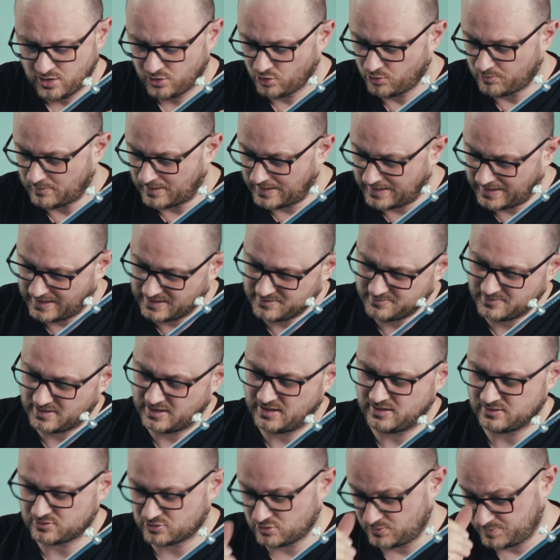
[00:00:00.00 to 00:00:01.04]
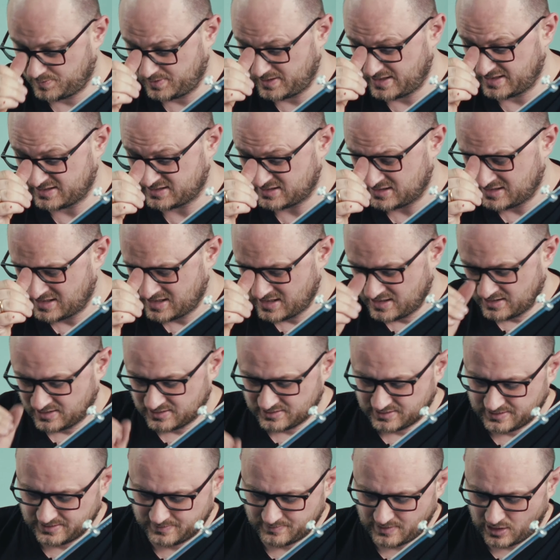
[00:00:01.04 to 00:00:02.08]
Um einmal komplett,
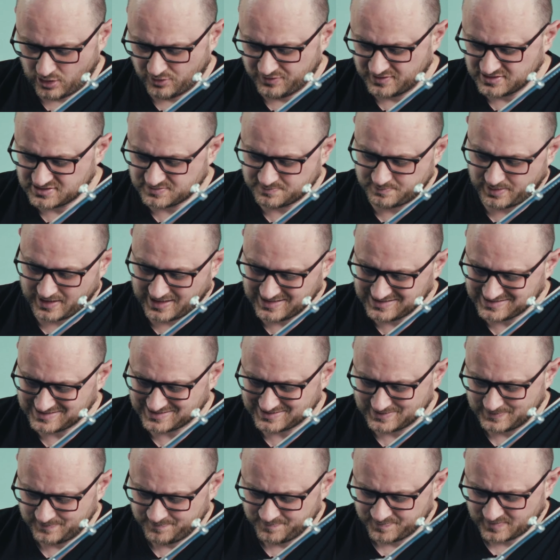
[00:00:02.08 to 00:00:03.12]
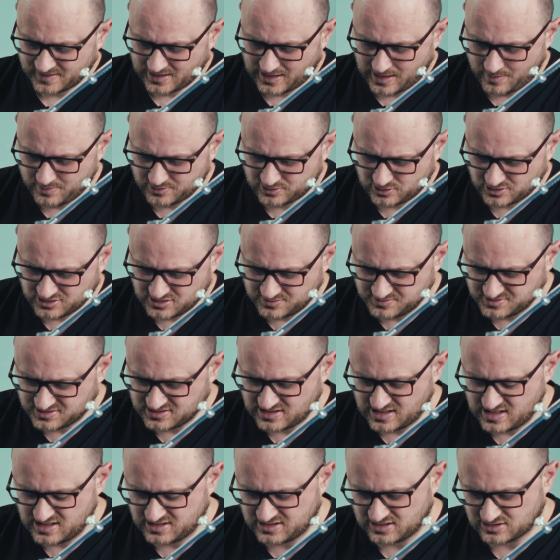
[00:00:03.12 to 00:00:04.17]
ähm, auch wenn es passt, aber trotzdem
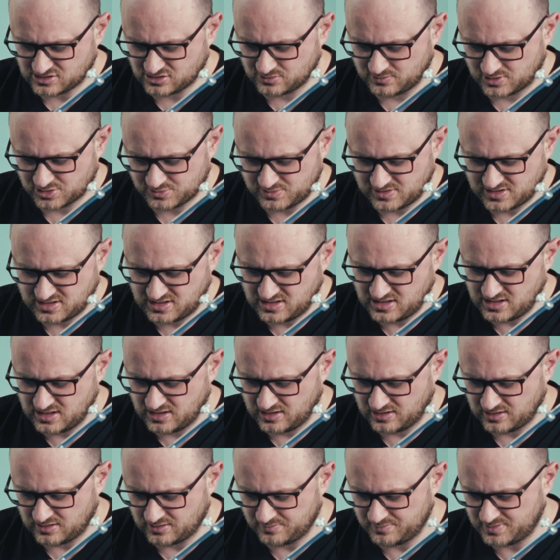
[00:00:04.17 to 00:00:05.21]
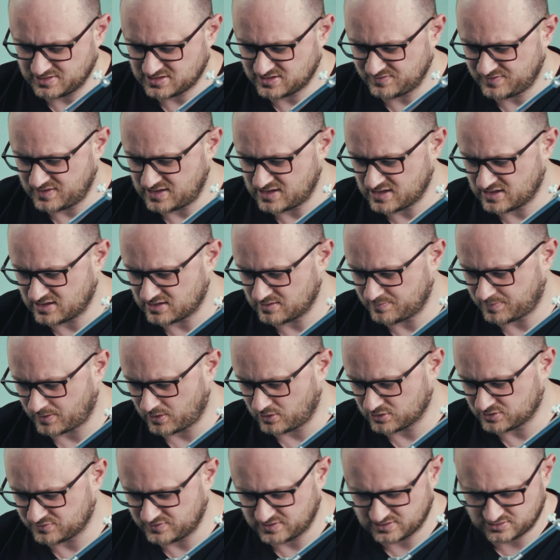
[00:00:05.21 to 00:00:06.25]
sehe ich, dass zum Beispiel hier ein bisschen weniger
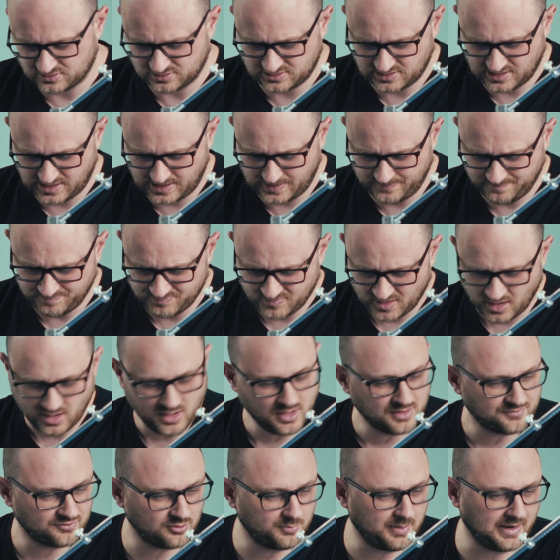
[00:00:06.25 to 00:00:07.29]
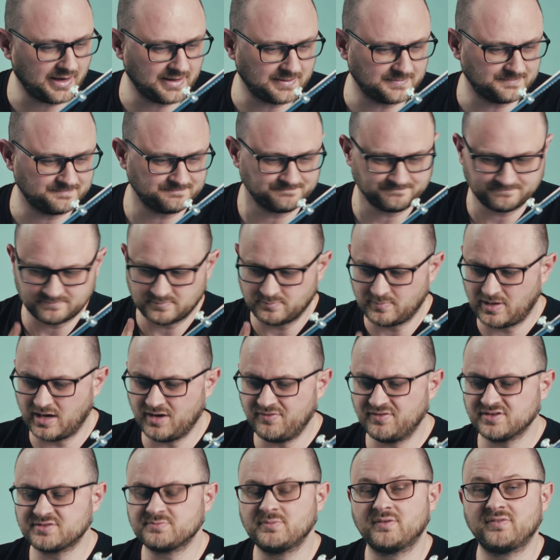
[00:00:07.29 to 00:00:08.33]
gebraucht wird, da. Wobei,
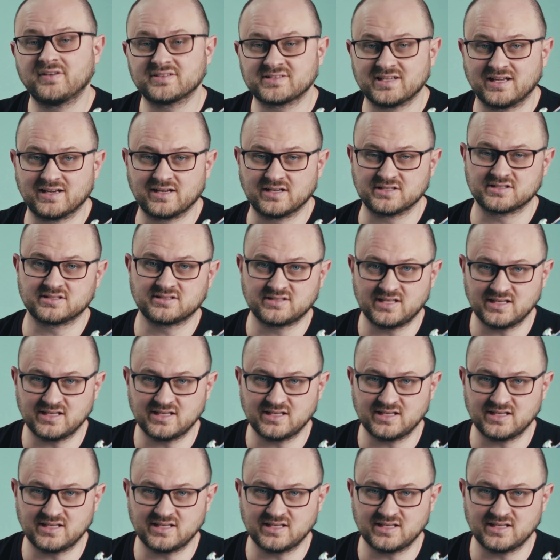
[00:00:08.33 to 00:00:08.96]
machen wir es mal was anderes.